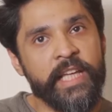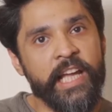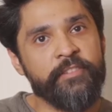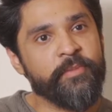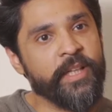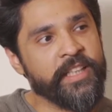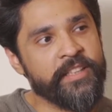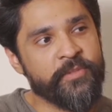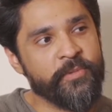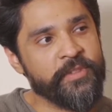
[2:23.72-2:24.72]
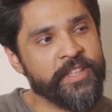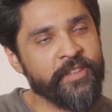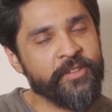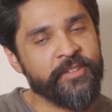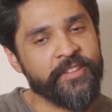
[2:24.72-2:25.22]
বিহাইভ বলে একটা স্কুল
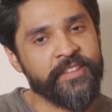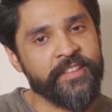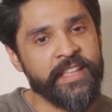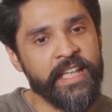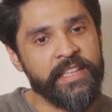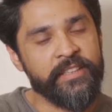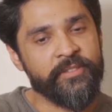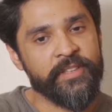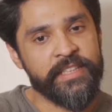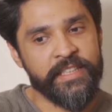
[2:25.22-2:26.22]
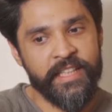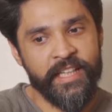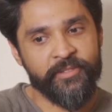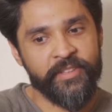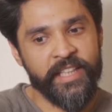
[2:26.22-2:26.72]
ছিল এলগিন রোডে যেটা
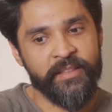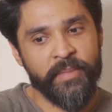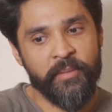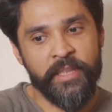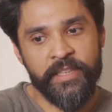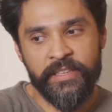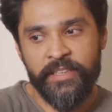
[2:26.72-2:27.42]
এখন নেই বাবা